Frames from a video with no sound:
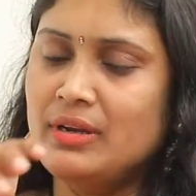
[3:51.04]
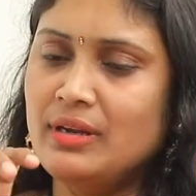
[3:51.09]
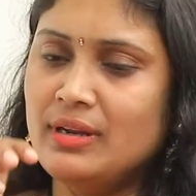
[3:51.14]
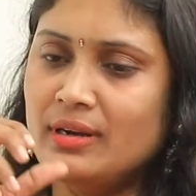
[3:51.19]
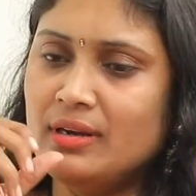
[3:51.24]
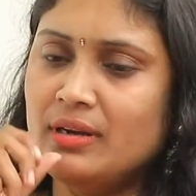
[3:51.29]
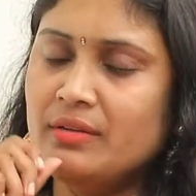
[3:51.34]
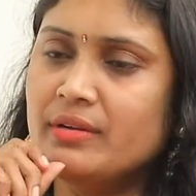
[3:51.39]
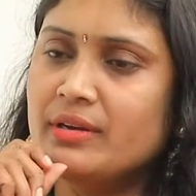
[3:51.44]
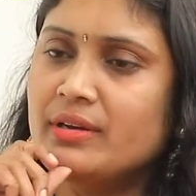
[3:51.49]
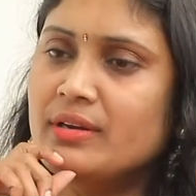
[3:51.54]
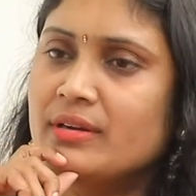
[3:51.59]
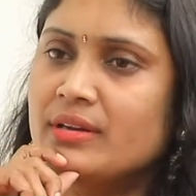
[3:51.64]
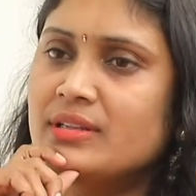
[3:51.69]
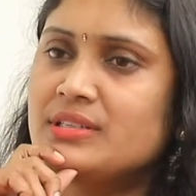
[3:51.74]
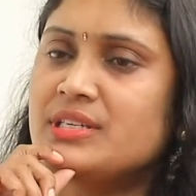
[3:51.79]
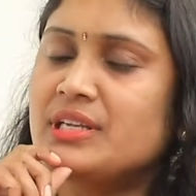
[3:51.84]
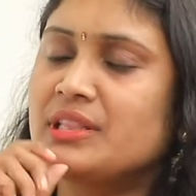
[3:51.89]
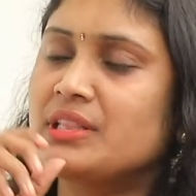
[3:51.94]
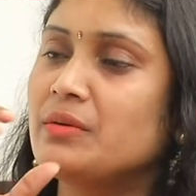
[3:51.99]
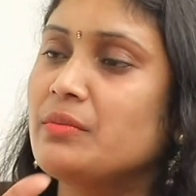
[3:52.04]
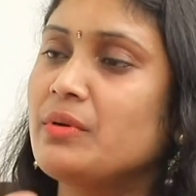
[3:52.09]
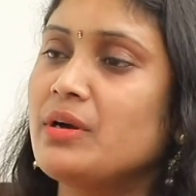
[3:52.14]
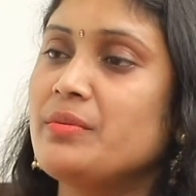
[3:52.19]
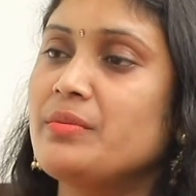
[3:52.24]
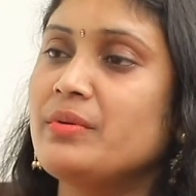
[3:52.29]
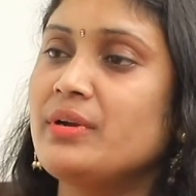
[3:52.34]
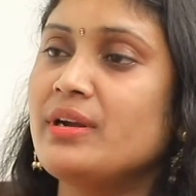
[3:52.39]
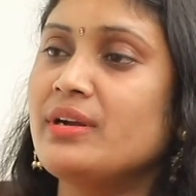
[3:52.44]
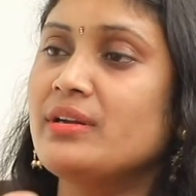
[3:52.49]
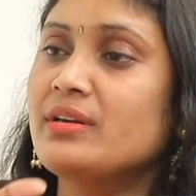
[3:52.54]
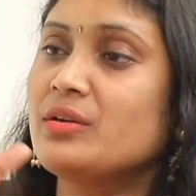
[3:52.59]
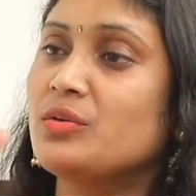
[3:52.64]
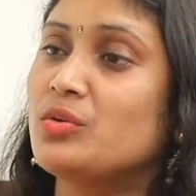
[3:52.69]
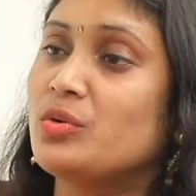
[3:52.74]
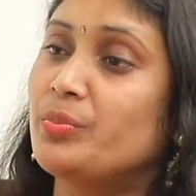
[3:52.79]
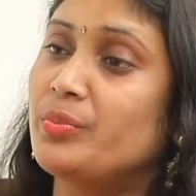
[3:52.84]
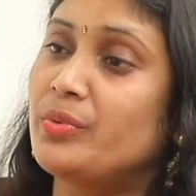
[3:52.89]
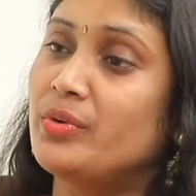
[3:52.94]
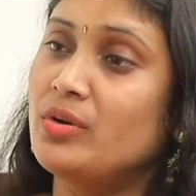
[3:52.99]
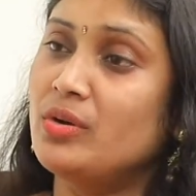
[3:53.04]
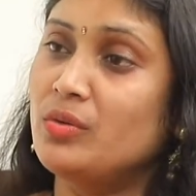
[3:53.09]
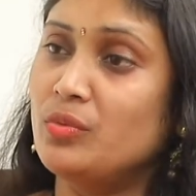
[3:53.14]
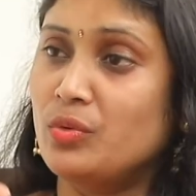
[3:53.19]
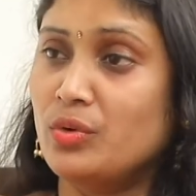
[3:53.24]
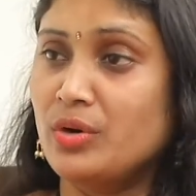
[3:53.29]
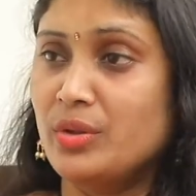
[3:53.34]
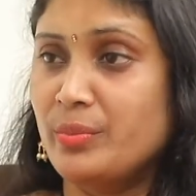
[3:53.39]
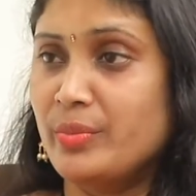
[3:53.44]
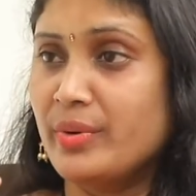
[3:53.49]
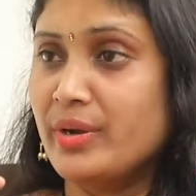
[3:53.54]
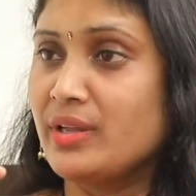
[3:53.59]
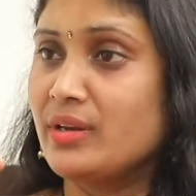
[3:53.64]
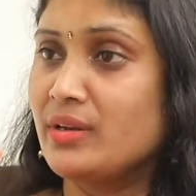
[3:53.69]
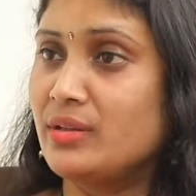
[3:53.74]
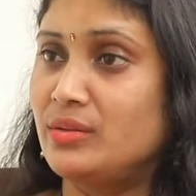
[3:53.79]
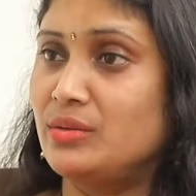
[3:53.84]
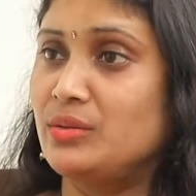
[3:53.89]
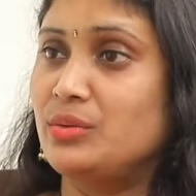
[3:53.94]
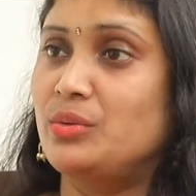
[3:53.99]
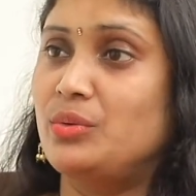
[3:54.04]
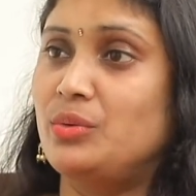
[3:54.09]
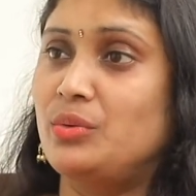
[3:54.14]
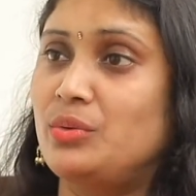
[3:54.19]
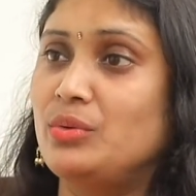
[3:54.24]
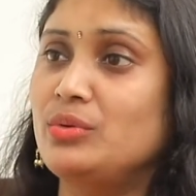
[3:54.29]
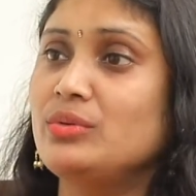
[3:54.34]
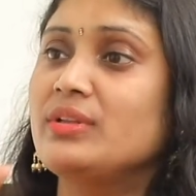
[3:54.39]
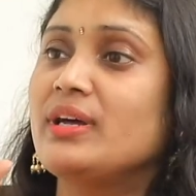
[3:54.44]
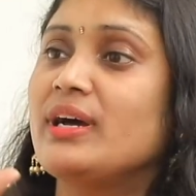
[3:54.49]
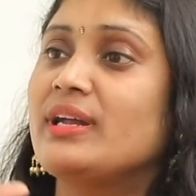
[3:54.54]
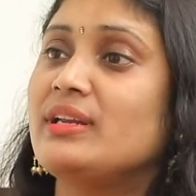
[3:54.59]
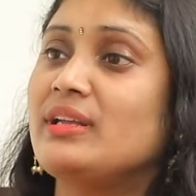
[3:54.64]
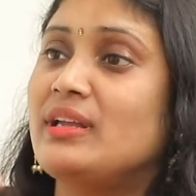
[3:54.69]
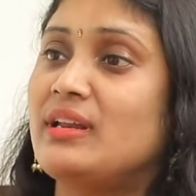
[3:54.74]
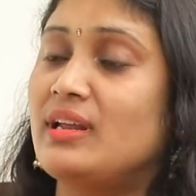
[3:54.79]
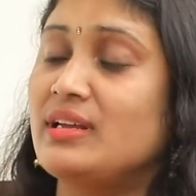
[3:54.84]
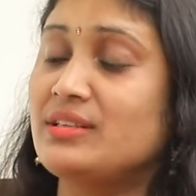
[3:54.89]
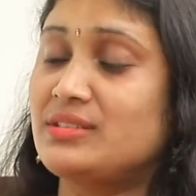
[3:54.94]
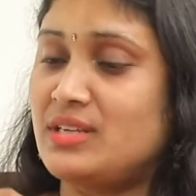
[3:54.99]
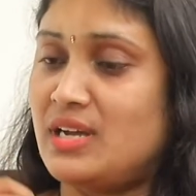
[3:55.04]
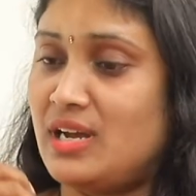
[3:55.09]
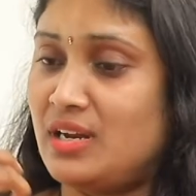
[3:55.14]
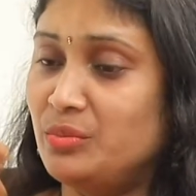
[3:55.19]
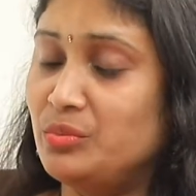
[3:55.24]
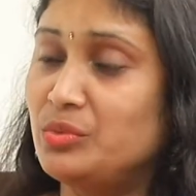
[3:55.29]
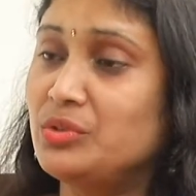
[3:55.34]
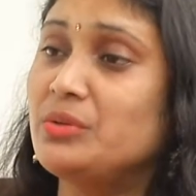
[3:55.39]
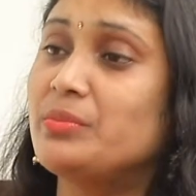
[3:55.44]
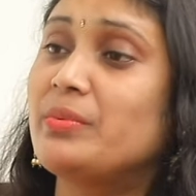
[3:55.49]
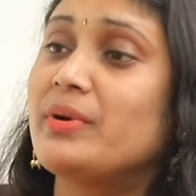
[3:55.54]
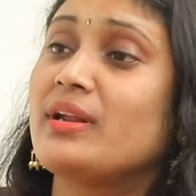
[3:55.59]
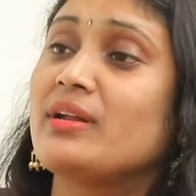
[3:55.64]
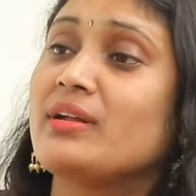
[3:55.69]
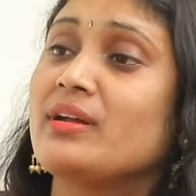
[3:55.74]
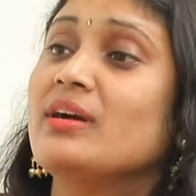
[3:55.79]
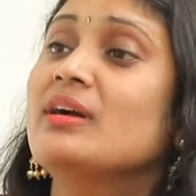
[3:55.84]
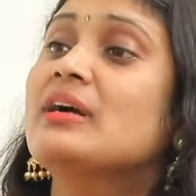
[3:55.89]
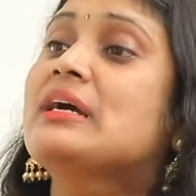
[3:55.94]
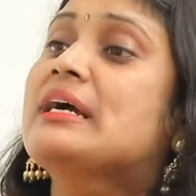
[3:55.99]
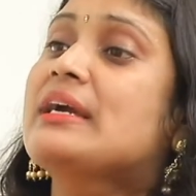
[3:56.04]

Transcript: వీళ్ళంటే ఏంటంటే చంద్రబాబు నాయుడు గారు కుప్పంలో ఓడిపోయినందుకు దాన్ని ఇలా సానుభూతి పరంగా